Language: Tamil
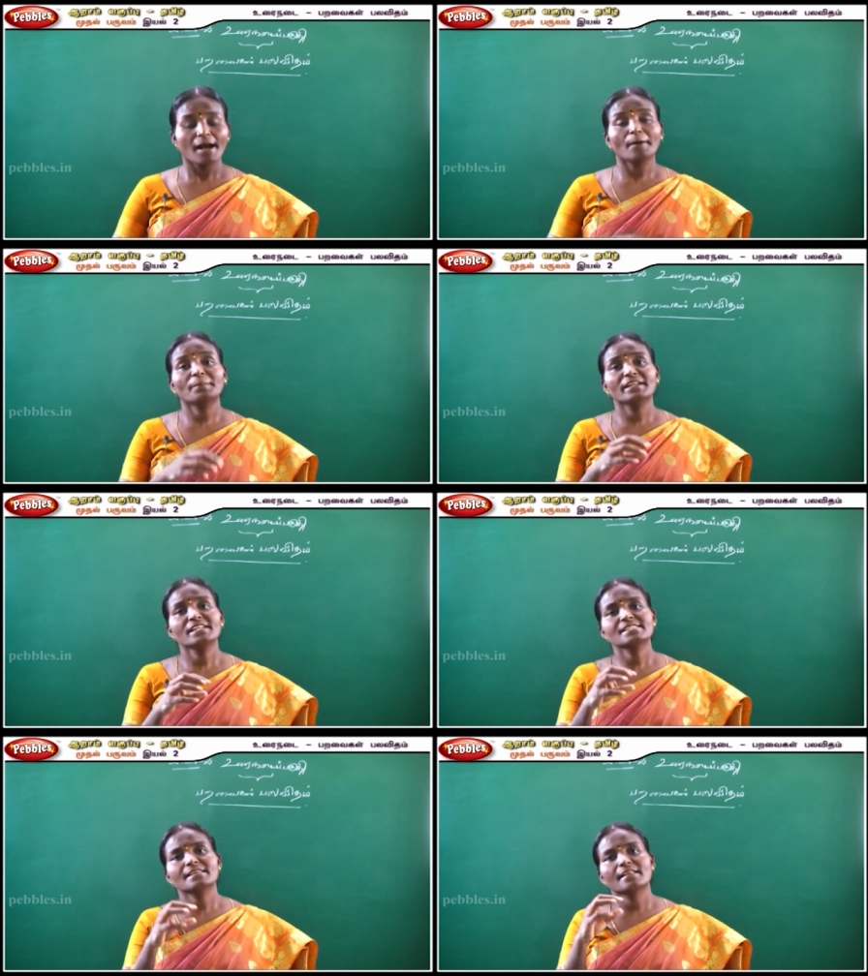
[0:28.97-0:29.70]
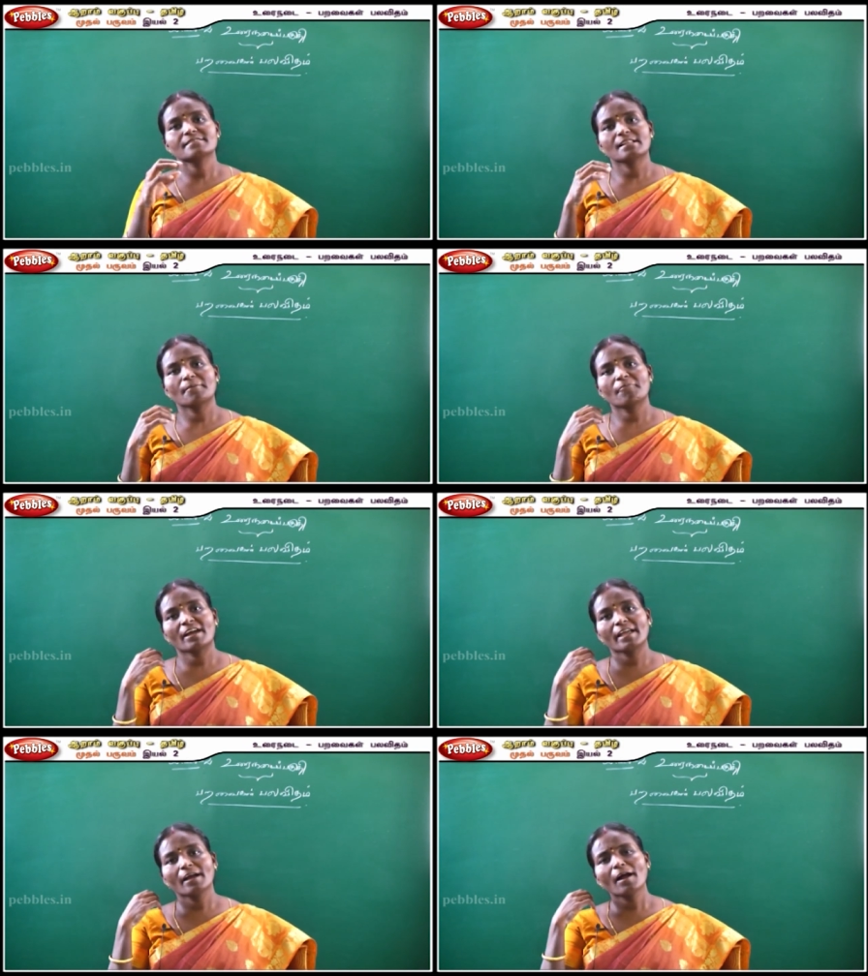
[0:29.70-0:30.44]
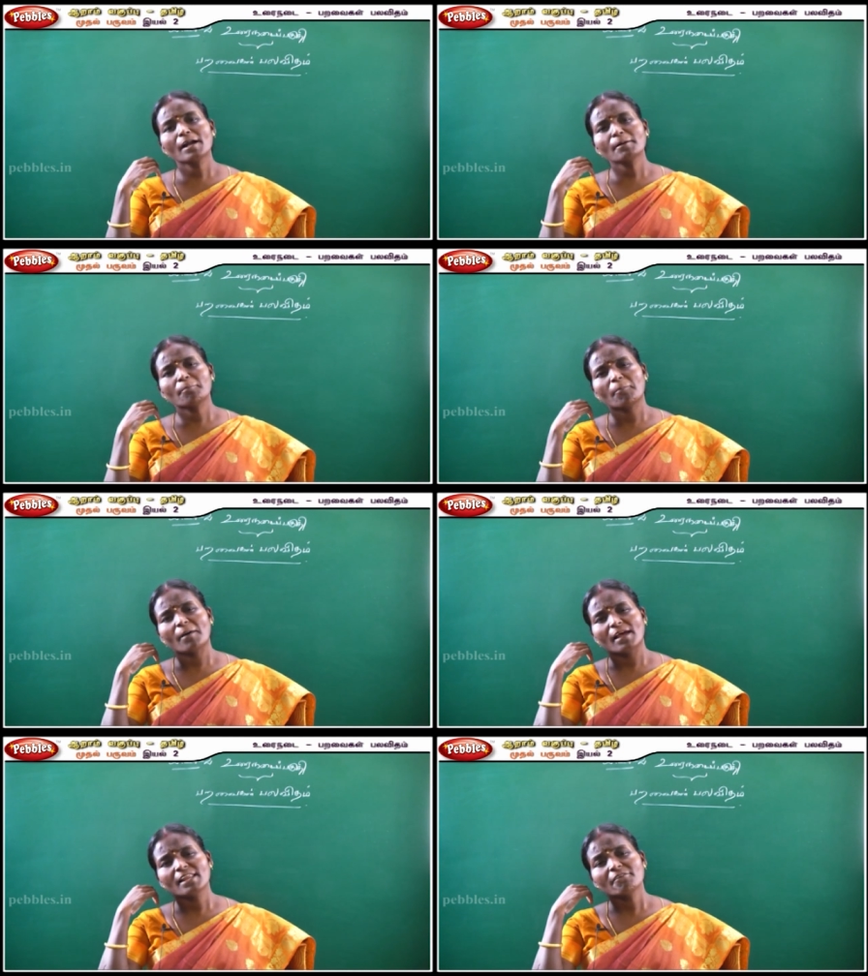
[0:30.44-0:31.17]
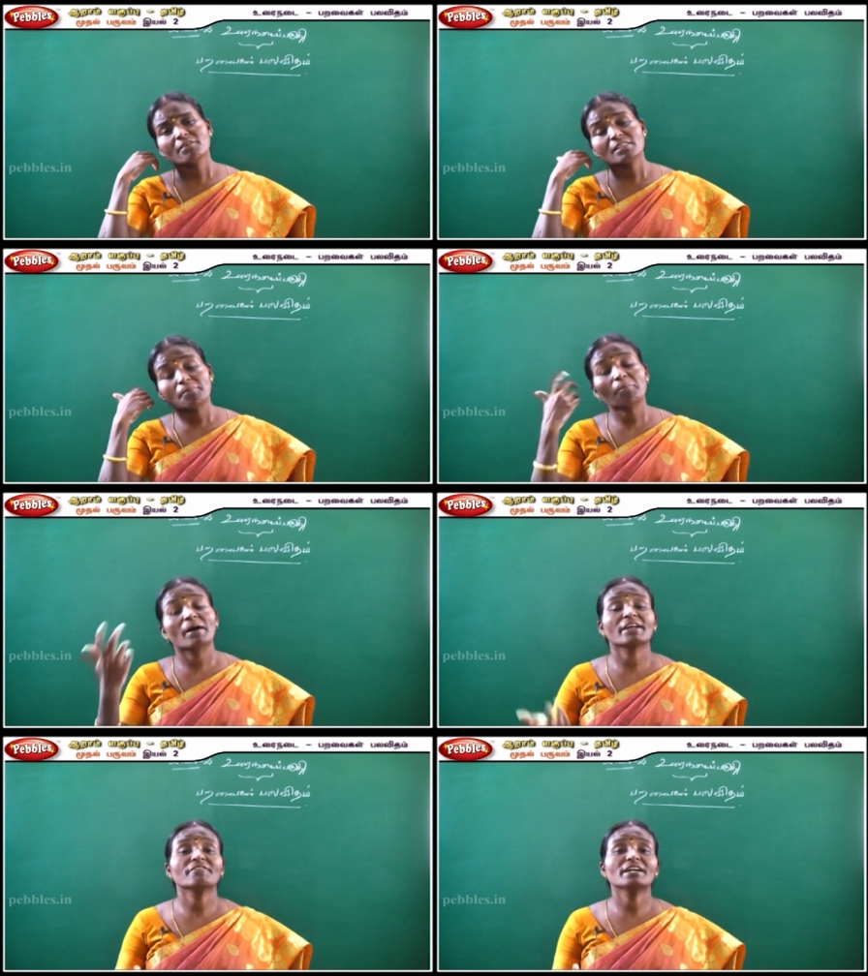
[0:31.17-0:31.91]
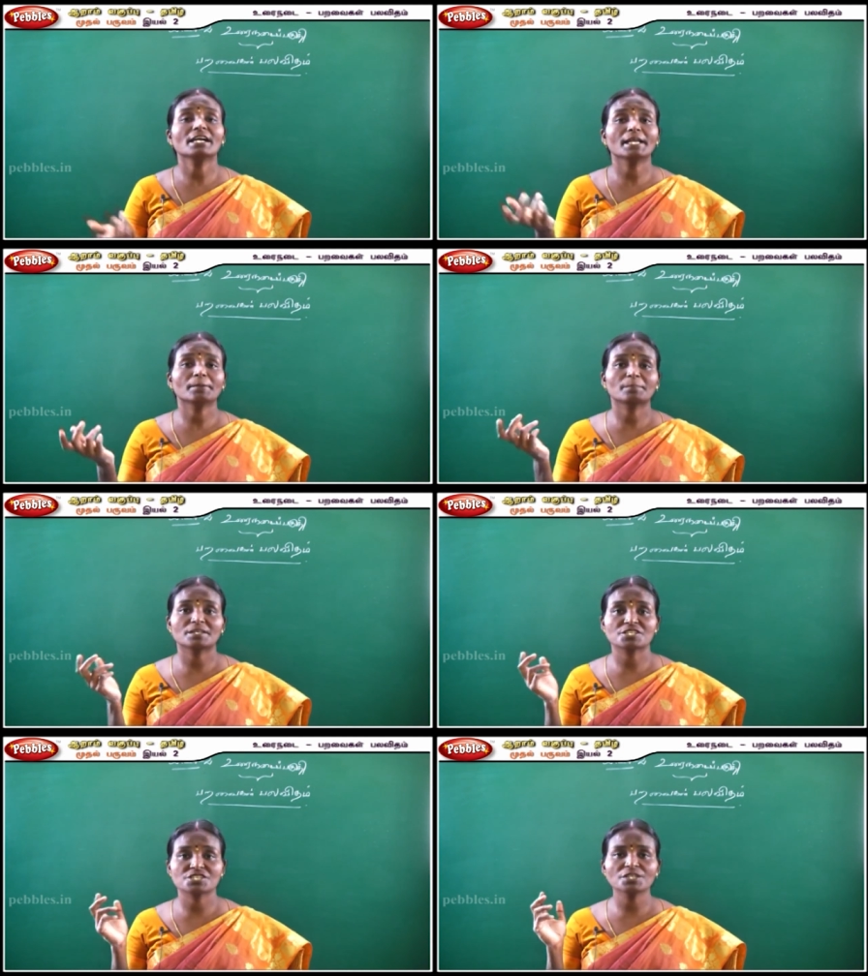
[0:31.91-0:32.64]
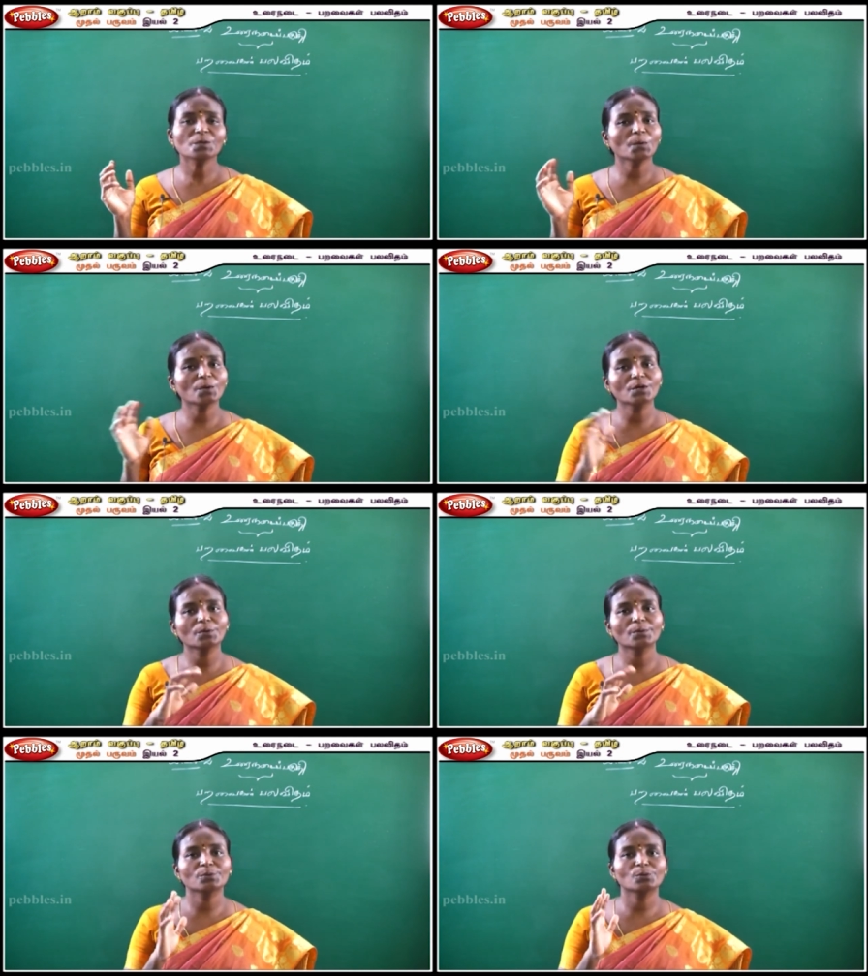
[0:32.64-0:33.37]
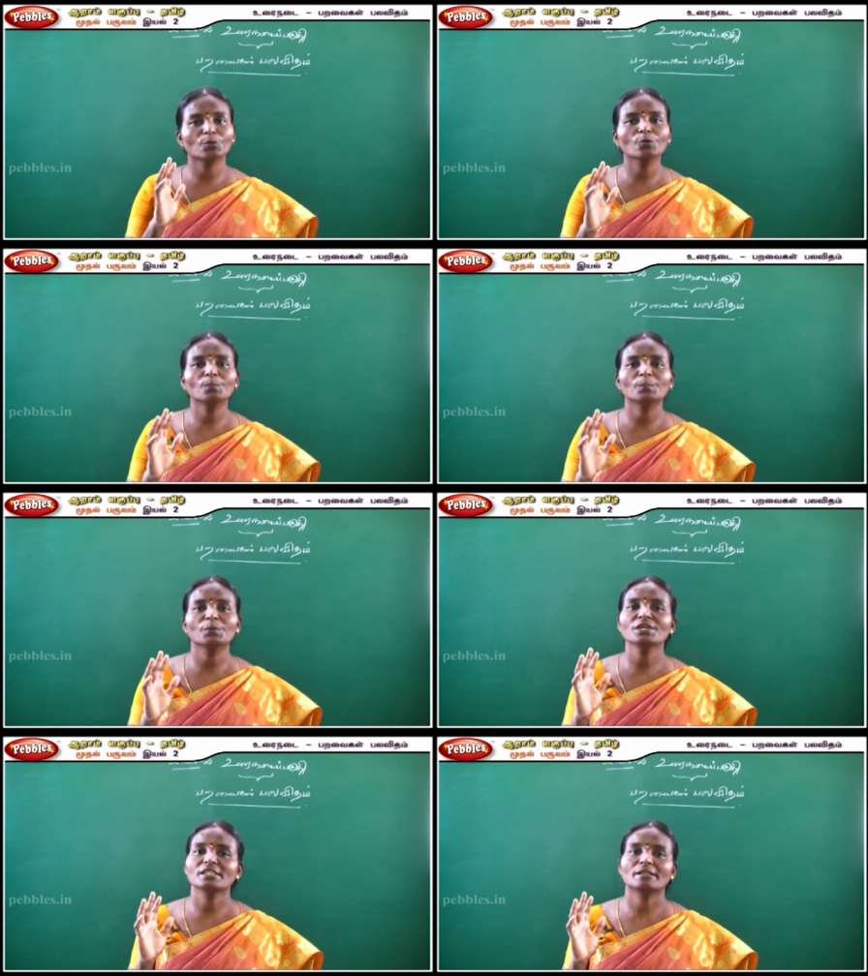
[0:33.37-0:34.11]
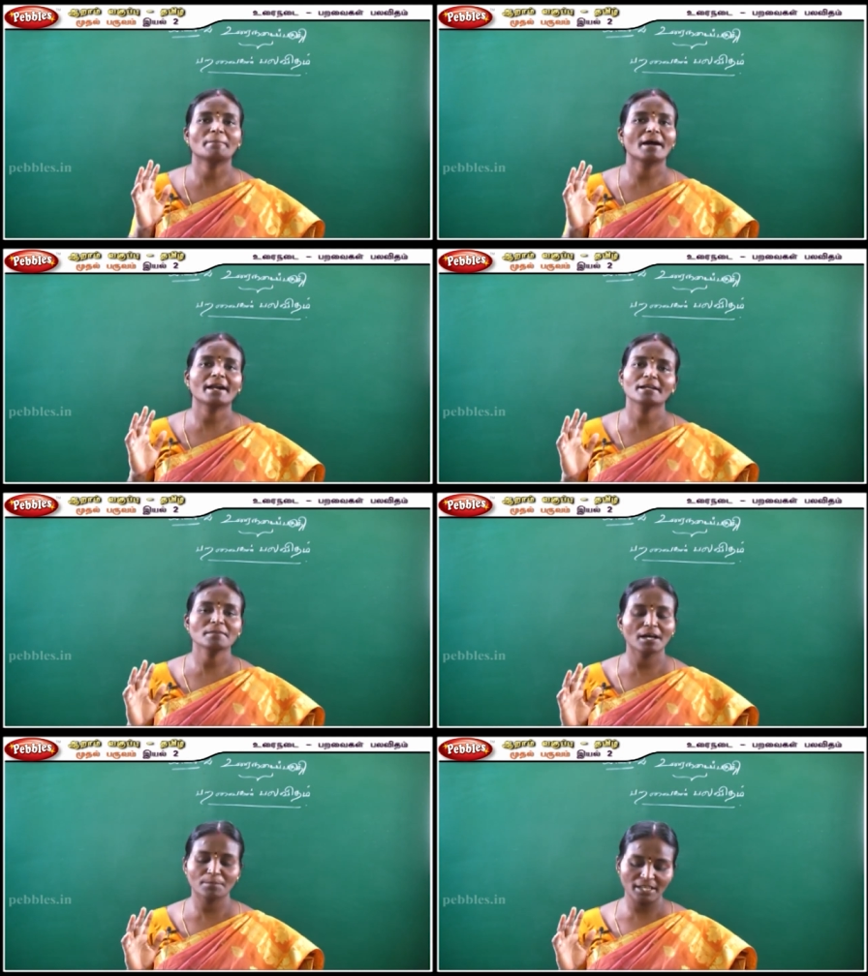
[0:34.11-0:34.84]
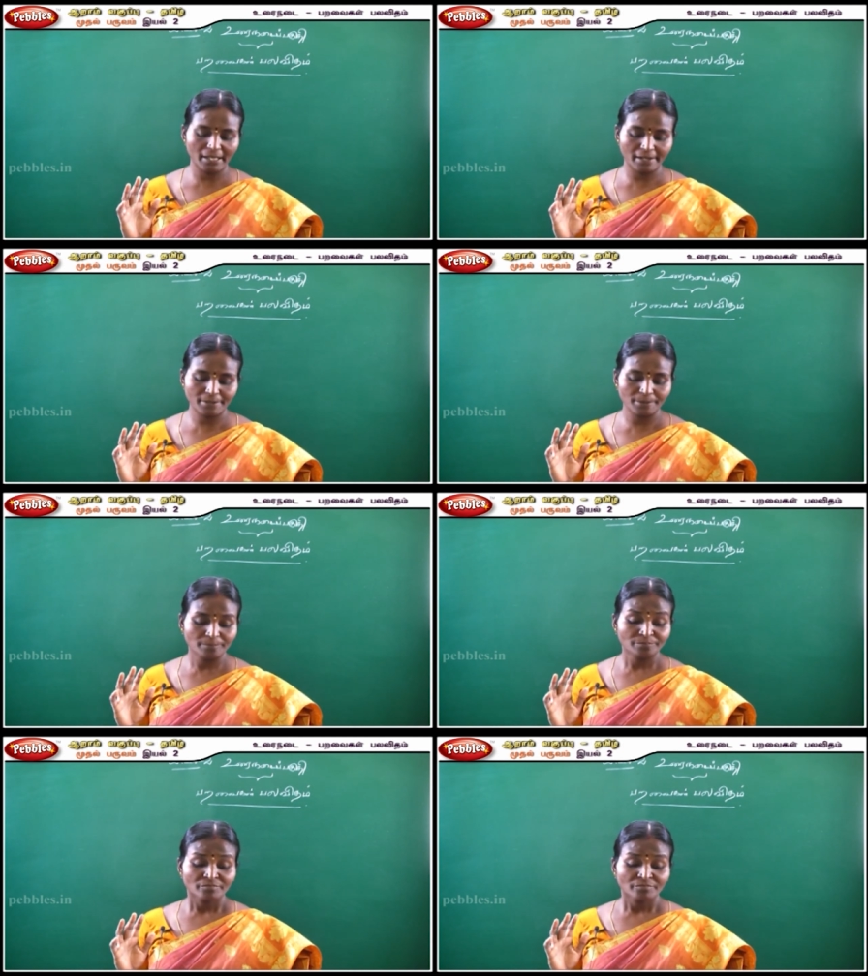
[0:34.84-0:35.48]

அப்படின்னு சில சில வகையான பலவித பறவைகளை பற்றி உங்களுக்கு ஒரு தொகுப்பு இந்த பாடம் அமைகிறது